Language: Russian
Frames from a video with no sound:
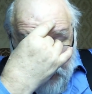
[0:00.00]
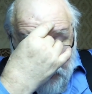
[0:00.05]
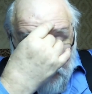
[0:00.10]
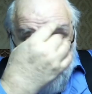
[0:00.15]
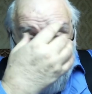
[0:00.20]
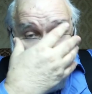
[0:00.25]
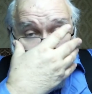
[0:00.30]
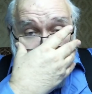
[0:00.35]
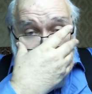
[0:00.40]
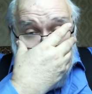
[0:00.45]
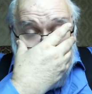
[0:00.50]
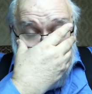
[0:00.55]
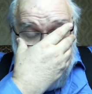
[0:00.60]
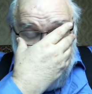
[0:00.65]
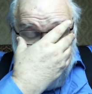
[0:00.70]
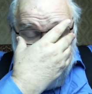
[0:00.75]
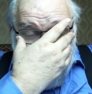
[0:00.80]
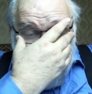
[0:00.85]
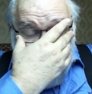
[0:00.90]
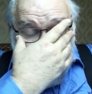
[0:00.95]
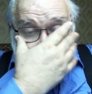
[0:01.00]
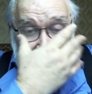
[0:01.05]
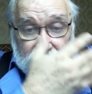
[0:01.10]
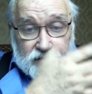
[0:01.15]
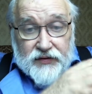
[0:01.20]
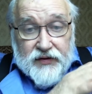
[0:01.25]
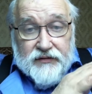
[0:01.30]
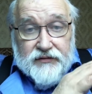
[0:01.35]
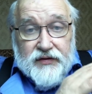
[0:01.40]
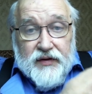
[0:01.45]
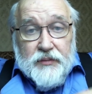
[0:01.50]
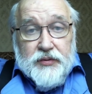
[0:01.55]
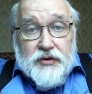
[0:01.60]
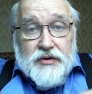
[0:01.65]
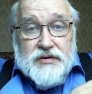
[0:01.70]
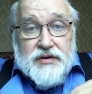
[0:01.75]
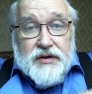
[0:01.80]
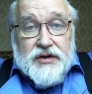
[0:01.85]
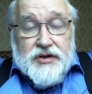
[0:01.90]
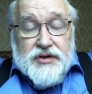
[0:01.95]
рука владыка была.
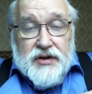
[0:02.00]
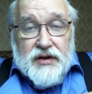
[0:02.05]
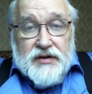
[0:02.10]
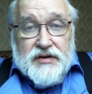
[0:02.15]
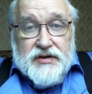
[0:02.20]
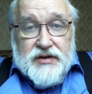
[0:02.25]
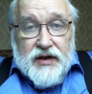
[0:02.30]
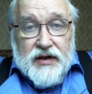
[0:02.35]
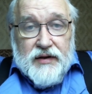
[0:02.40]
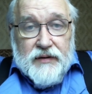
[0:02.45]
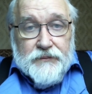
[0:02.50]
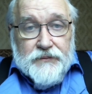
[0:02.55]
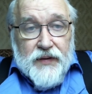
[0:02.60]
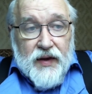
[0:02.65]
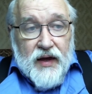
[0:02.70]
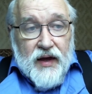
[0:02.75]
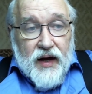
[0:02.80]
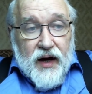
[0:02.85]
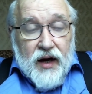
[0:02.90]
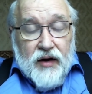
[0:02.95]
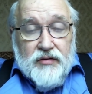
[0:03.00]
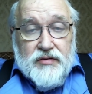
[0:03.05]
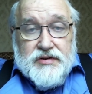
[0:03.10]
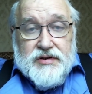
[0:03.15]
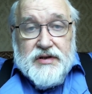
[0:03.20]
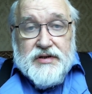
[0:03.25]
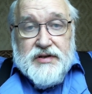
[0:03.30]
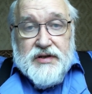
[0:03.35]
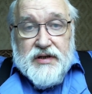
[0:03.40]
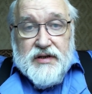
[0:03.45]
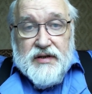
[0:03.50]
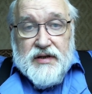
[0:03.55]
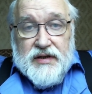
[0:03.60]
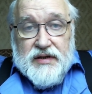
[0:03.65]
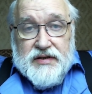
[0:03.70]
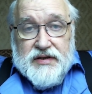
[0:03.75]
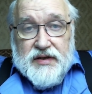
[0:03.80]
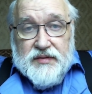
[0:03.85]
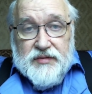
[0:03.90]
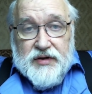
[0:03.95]
Вопрос решал царь. А уже сын
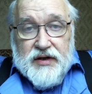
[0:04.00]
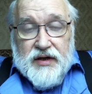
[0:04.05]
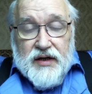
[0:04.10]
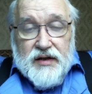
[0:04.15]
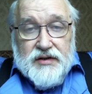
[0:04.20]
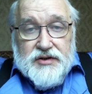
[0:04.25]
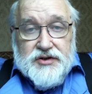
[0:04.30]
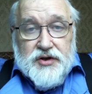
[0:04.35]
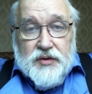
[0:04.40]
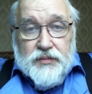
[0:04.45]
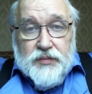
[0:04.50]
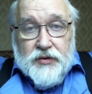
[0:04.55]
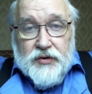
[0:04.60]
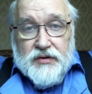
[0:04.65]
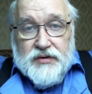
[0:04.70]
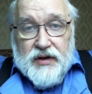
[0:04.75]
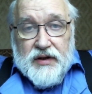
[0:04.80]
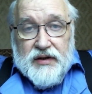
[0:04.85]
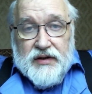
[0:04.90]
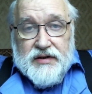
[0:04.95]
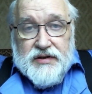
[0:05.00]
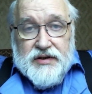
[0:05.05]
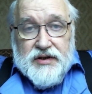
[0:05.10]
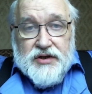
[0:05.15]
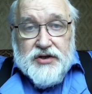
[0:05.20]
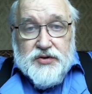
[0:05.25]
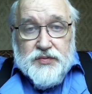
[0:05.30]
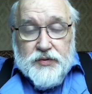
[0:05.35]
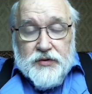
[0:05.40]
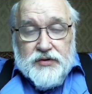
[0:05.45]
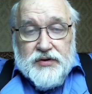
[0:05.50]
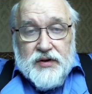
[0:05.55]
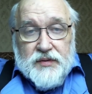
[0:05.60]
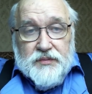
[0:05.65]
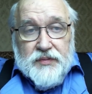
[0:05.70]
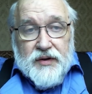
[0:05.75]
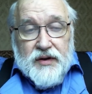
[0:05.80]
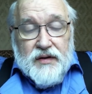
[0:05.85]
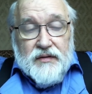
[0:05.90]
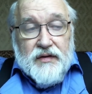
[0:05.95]
Алексея Михайловича, Петр Алексеевич,
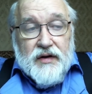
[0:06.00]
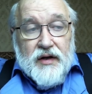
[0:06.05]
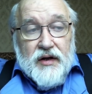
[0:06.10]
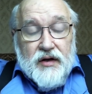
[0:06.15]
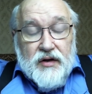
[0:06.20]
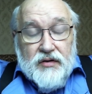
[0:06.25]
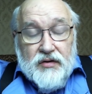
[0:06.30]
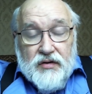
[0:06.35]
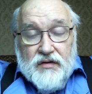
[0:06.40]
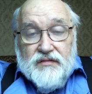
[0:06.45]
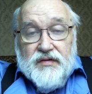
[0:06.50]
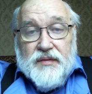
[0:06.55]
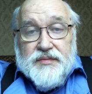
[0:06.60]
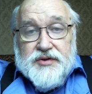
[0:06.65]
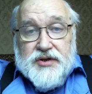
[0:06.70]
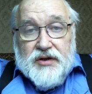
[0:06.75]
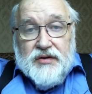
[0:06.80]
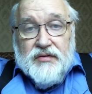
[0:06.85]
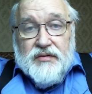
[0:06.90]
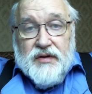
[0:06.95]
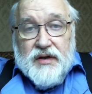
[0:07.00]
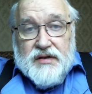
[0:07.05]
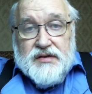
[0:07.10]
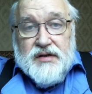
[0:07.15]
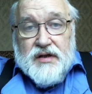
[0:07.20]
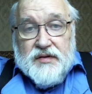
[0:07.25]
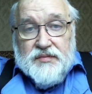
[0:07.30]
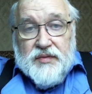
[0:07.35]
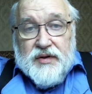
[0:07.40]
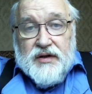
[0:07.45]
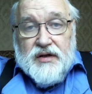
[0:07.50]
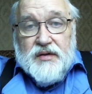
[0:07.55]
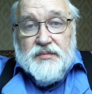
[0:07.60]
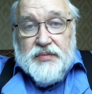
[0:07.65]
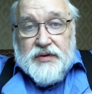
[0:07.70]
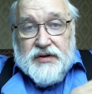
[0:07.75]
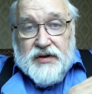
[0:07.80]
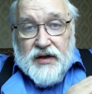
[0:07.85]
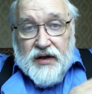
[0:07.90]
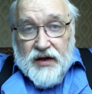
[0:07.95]
Петр I, он вообще у нас отменил
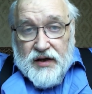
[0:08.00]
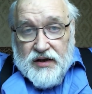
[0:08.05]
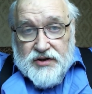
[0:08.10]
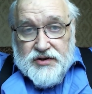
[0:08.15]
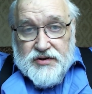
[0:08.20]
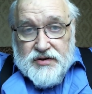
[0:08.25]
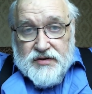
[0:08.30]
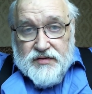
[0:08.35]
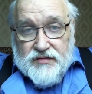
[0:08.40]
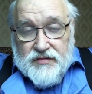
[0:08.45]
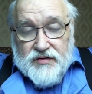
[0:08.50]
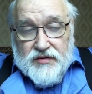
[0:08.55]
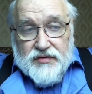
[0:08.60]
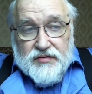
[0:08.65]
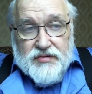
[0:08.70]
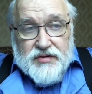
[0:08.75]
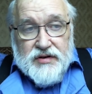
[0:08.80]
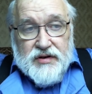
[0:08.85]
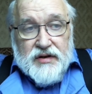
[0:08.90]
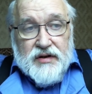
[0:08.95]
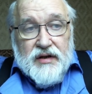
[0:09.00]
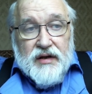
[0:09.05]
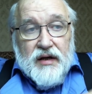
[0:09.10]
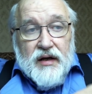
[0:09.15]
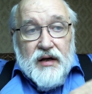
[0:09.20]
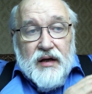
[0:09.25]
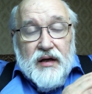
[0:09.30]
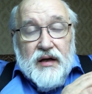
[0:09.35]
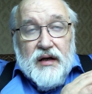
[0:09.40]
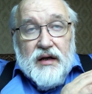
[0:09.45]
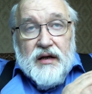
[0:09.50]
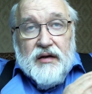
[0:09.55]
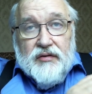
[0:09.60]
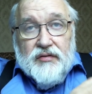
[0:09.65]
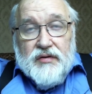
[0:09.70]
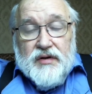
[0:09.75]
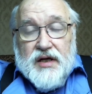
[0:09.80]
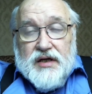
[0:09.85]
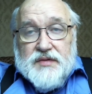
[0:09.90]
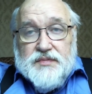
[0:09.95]
патриаршество на Руси. И
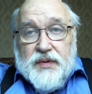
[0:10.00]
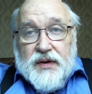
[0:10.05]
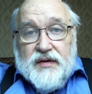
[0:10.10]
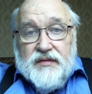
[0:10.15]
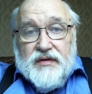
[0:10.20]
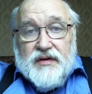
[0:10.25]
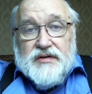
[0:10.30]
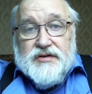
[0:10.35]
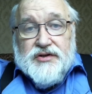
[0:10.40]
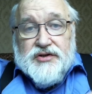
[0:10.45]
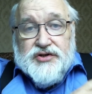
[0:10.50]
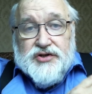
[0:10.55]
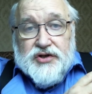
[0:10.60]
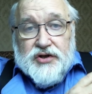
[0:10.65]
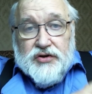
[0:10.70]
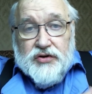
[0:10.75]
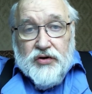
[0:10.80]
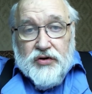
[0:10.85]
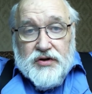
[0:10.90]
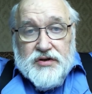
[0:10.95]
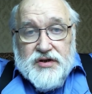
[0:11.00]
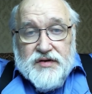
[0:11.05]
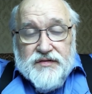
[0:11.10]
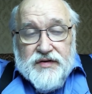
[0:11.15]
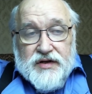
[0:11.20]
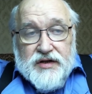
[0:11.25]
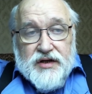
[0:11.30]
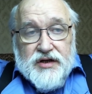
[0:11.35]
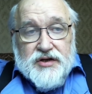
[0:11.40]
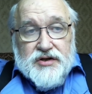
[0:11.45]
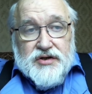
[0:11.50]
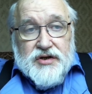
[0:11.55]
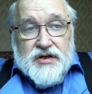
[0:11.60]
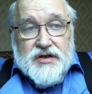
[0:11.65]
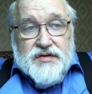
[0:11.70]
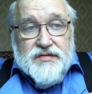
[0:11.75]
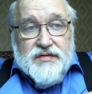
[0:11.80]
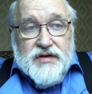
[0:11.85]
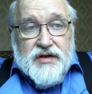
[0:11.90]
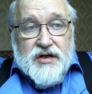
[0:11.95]
у нас появился синод
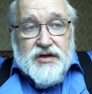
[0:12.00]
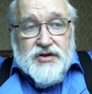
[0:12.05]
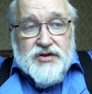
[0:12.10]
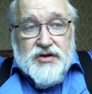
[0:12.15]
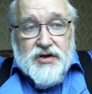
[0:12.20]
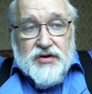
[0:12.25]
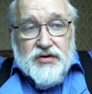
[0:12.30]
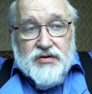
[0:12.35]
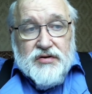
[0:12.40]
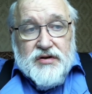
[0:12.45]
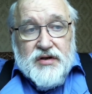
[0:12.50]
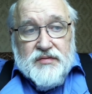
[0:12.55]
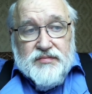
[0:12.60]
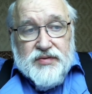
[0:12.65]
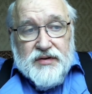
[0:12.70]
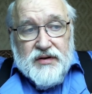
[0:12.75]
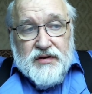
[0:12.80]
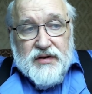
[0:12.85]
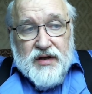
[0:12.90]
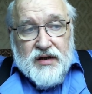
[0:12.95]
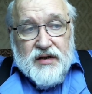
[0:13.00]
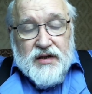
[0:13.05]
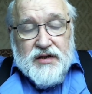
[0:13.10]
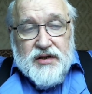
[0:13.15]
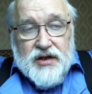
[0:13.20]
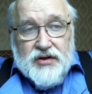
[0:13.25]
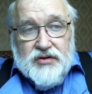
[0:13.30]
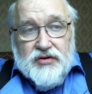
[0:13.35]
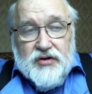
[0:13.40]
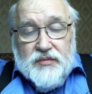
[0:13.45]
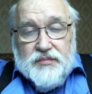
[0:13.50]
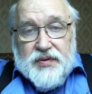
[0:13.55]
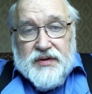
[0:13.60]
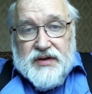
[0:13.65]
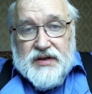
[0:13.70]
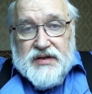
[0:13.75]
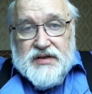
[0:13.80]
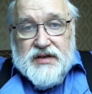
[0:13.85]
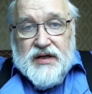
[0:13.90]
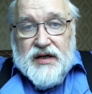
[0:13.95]
святейший. А святейший синод это было некое такое
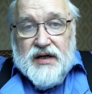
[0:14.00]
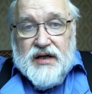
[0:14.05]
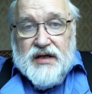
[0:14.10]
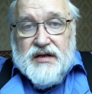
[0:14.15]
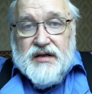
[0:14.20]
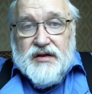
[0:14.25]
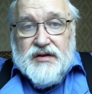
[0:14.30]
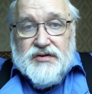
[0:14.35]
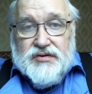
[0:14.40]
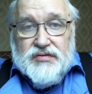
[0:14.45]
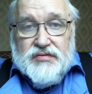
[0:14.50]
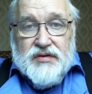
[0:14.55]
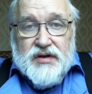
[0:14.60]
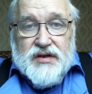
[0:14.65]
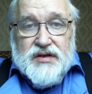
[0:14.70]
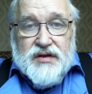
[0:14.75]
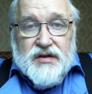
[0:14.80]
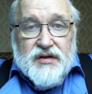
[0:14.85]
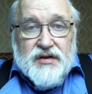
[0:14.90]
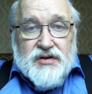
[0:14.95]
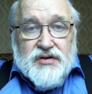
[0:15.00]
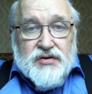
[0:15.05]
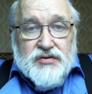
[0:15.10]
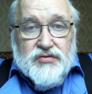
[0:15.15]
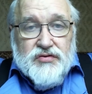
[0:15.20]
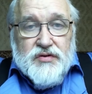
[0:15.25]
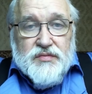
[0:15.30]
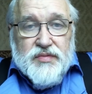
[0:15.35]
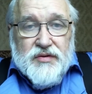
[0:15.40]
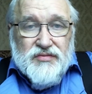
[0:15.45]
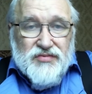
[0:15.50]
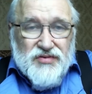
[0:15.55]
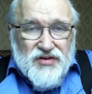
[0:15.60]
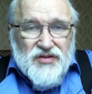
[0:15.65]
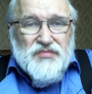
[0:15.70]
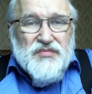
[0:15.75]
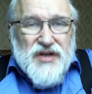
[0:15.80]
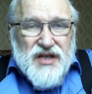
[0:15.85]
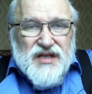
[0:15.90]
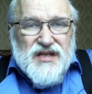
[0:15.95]
подразделение государственной службы, ну,
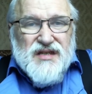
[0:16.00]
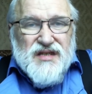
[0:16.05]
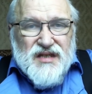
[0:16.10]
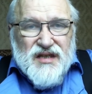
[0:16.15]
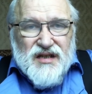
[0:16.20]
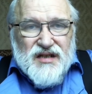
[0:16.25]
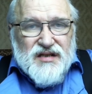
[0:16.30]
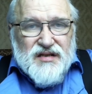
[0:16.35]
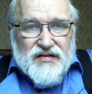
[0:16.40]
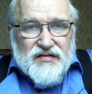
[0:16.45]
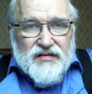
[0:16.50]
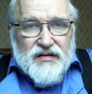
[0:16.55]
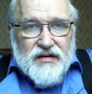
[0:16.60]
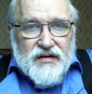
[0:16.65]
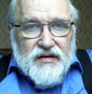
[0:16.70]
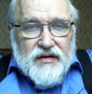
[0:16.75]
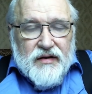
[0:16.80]
сам министерство.